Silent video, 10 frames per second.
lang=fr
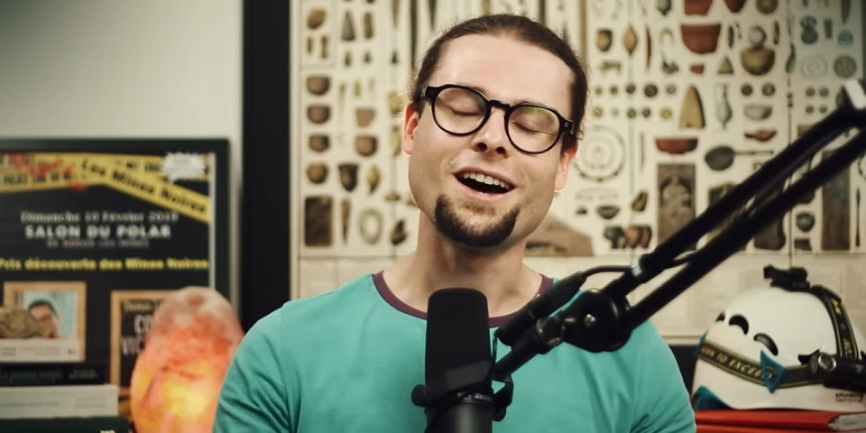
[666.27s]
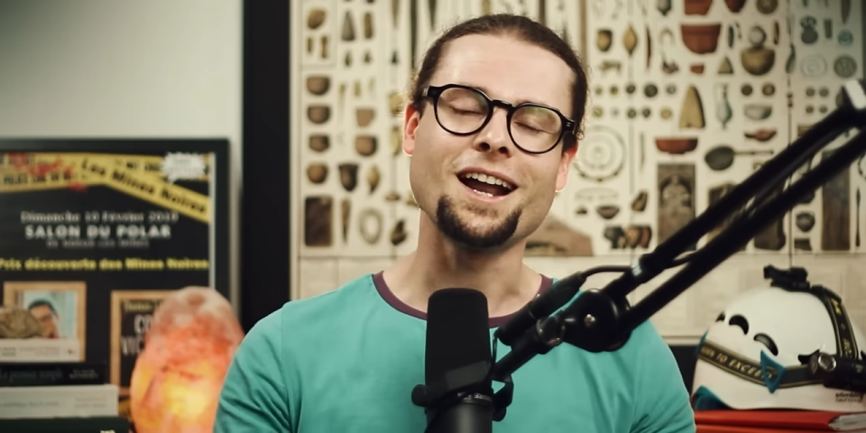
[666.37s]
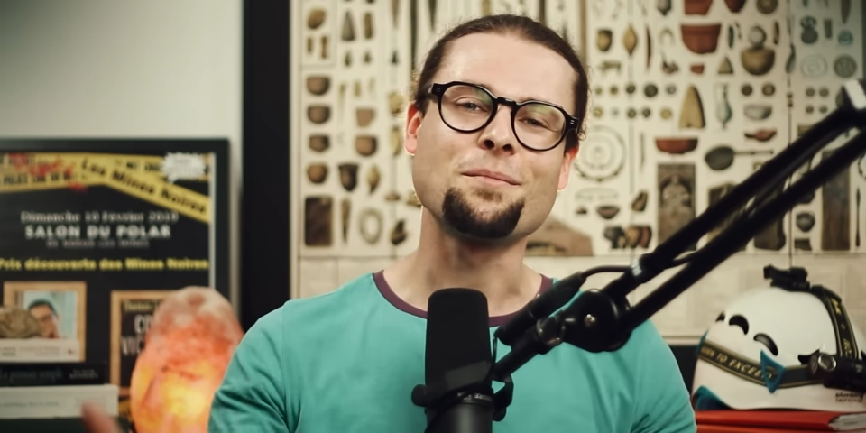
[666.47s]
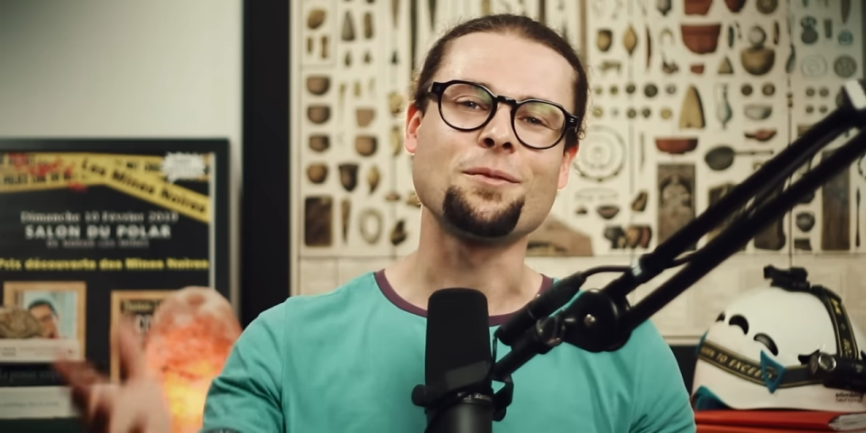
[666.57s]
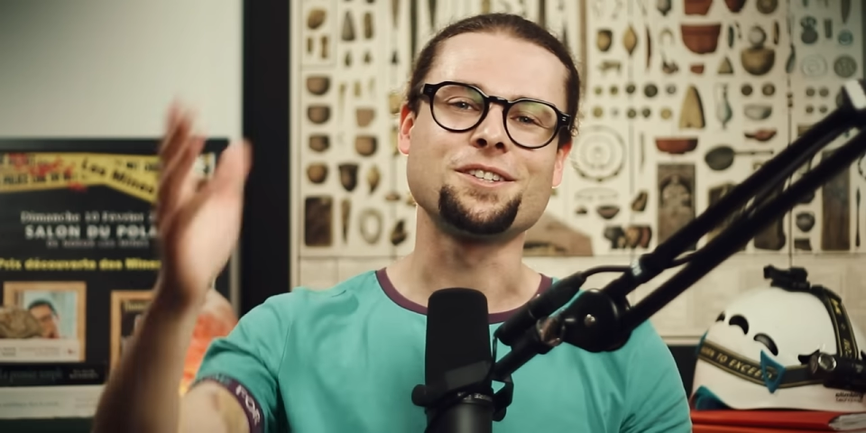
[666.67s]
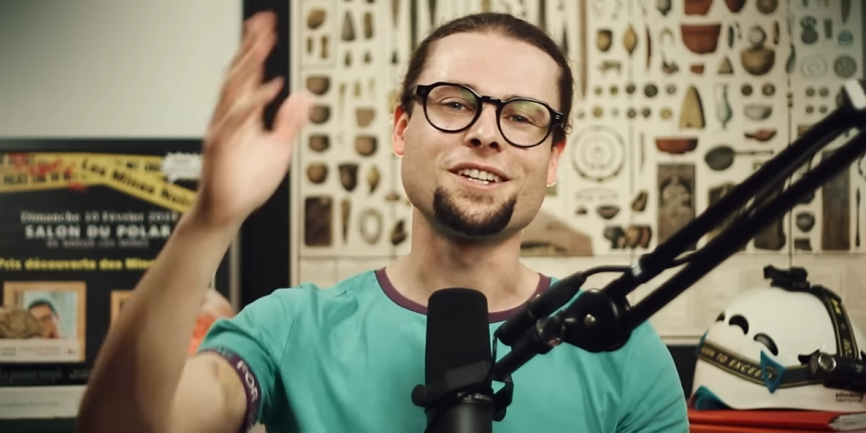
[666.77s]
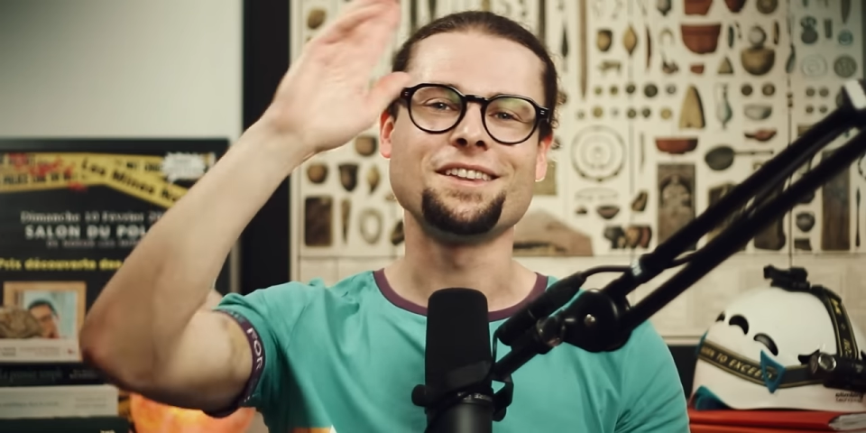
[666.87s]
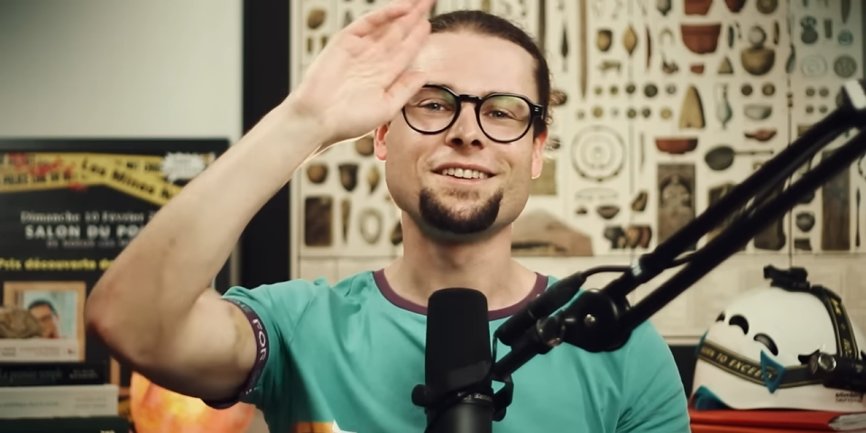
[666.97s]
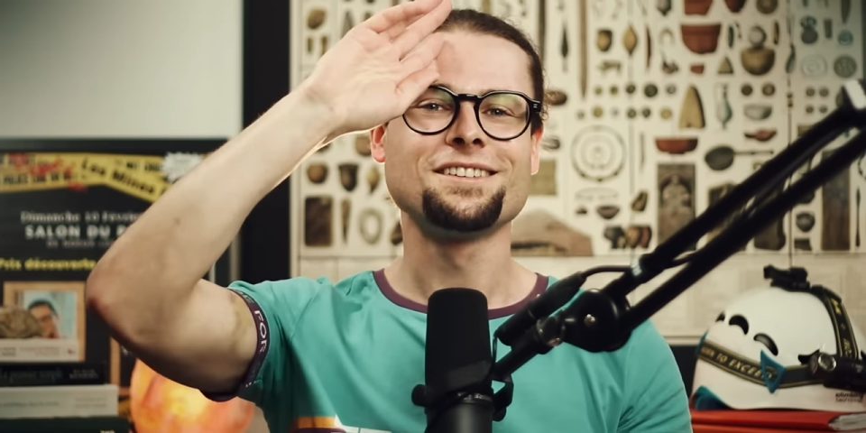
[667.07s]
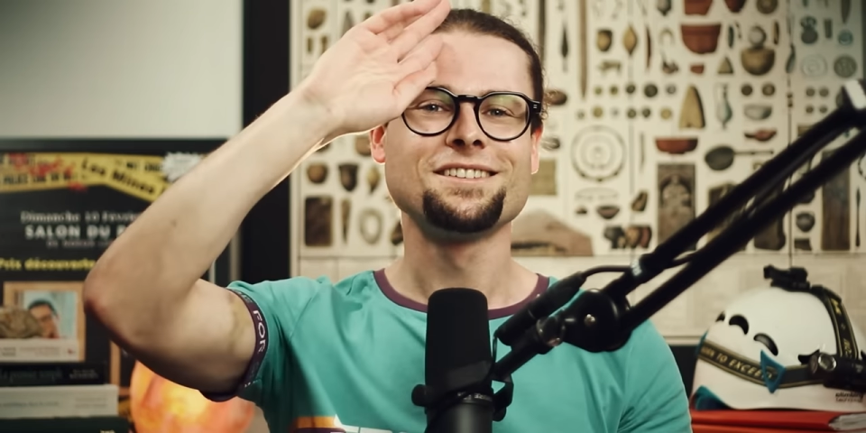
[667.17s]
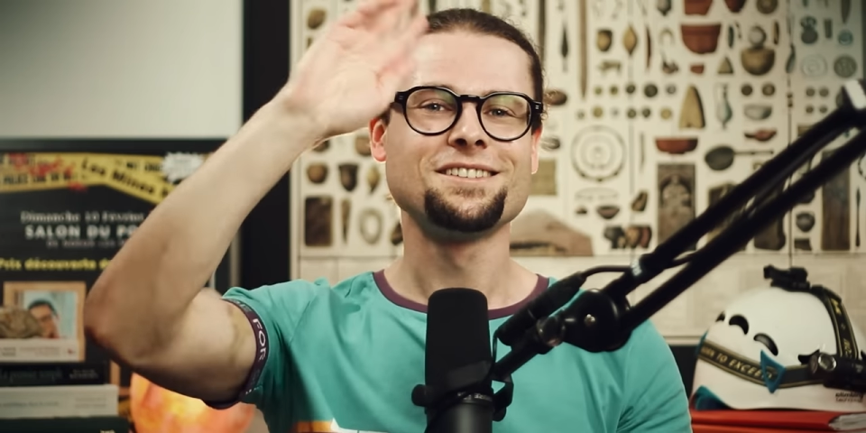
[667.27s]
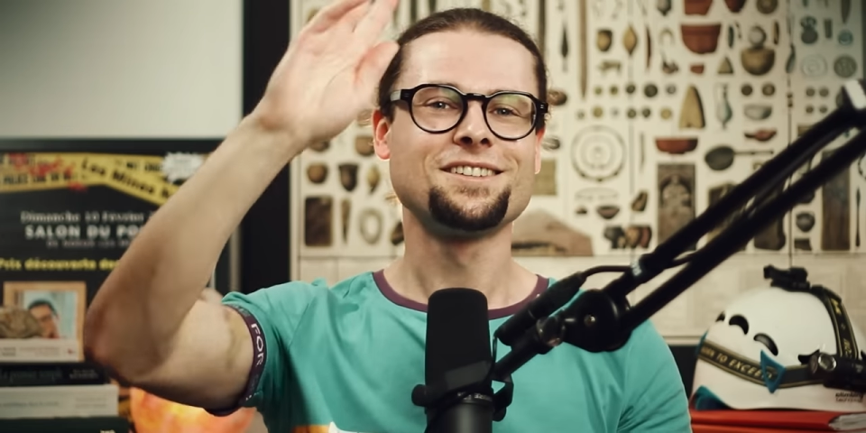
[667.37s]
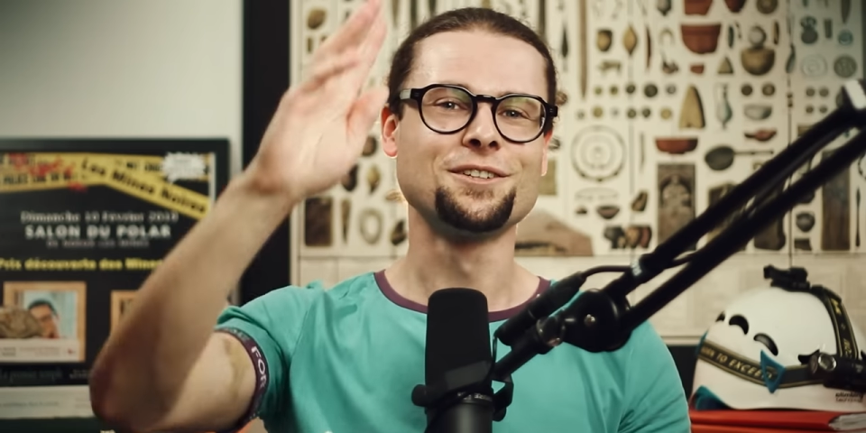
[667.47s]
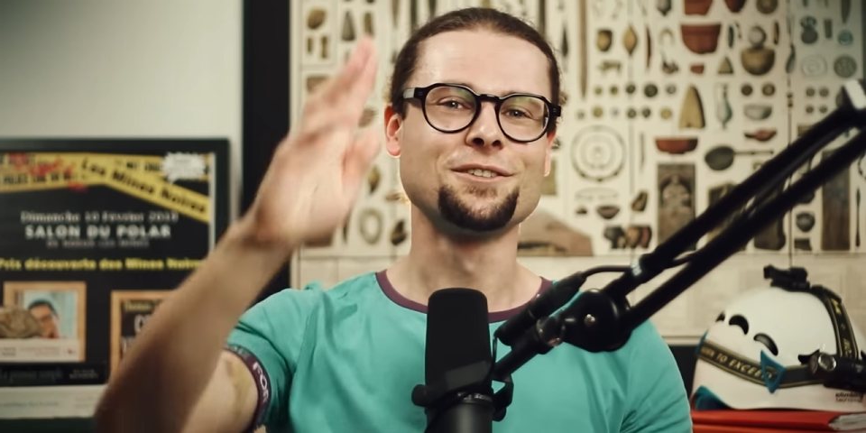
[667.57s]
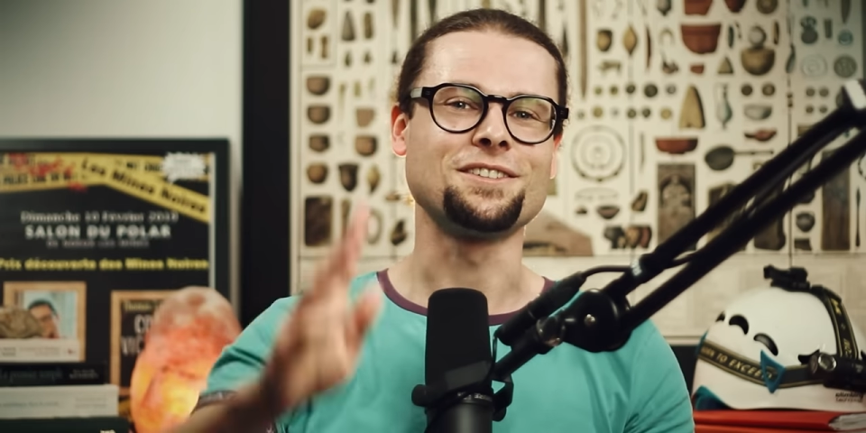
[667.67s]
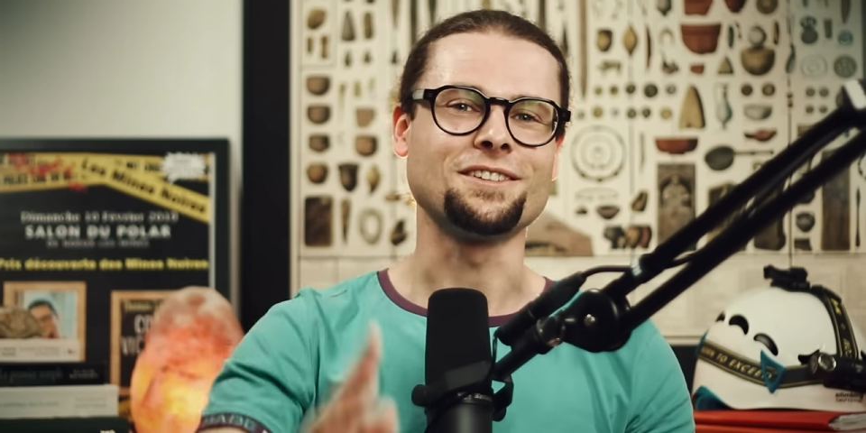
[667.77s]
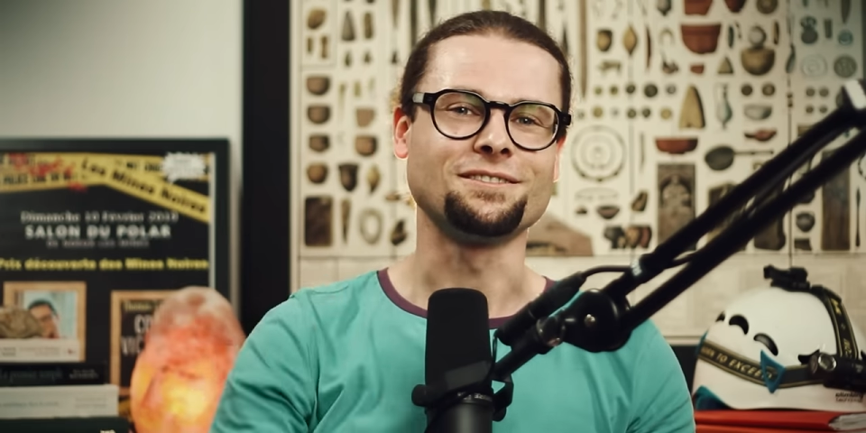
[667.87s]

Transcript: À la prochaine. Tchuss